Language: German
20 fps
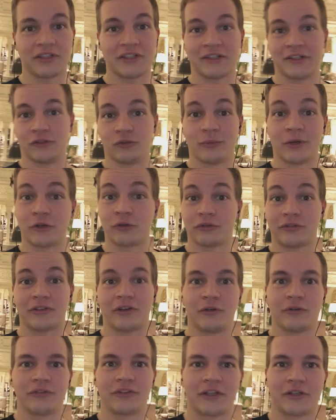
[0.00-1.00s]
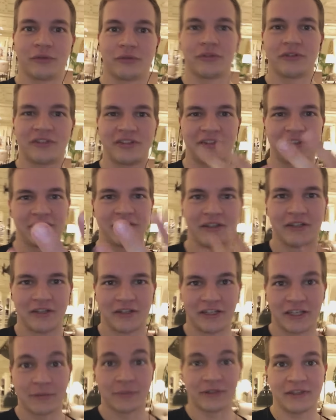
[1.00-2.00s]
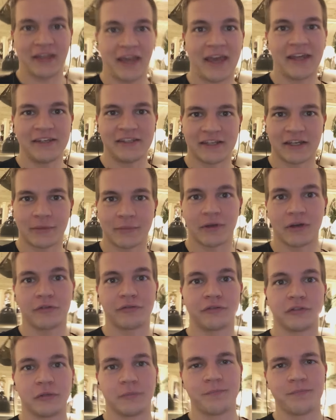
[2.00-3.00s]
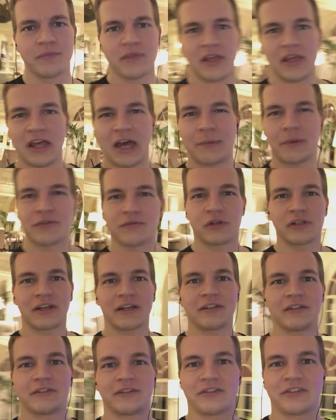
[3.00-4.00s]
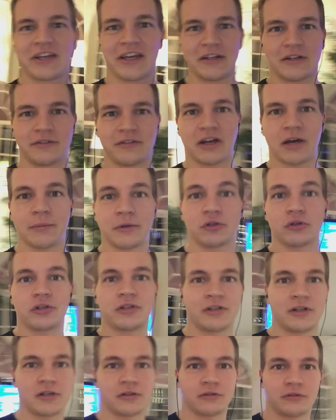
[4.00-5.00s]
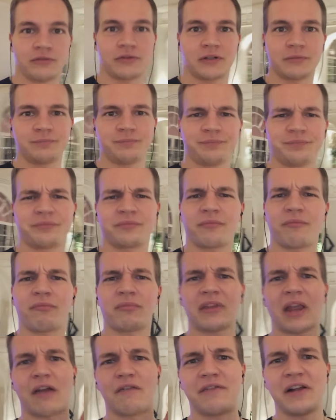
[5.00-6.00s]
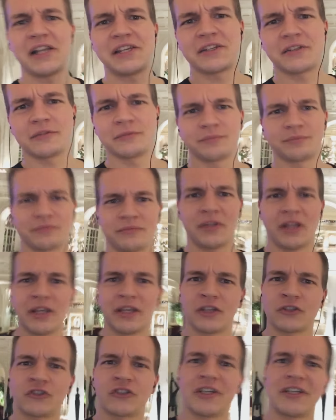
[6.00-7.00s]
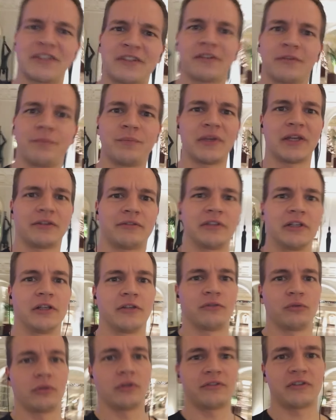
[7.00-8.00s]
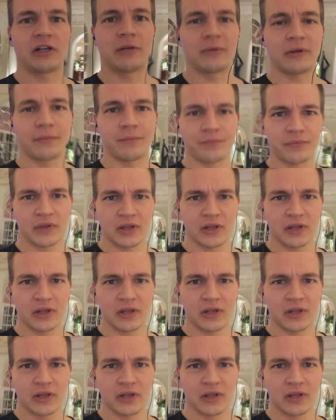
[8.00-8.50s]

ich kann nur mal kurz rausrennen und hier mit der Handykamera filmen. Aber ich wollte eine sehr, sehr geile Sache mit euch teilen. Und zwar welche Geschichte erzählst du dir selber?